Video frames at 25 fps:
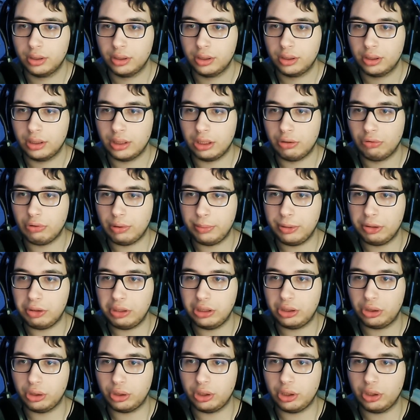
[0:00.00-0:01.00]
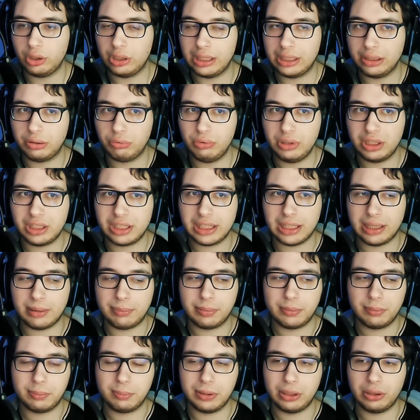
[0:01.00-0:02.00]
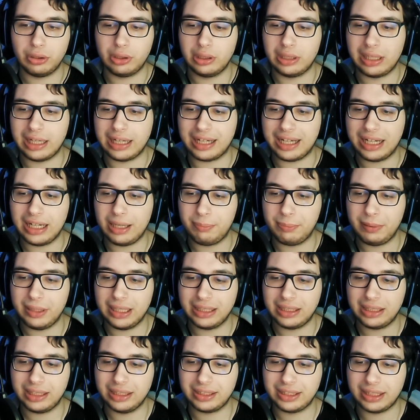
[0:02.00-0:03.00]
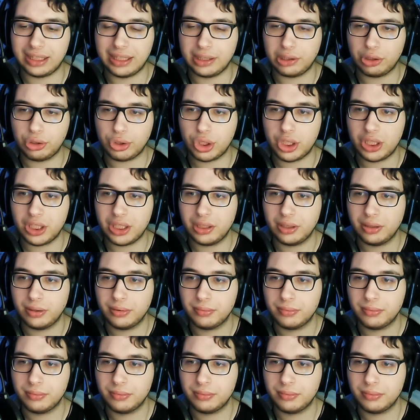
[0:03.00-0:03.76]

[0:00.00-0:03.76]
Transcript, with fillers: El 9 no hay torneo de la Twitch Cup, pero la gala pirata es a la noche.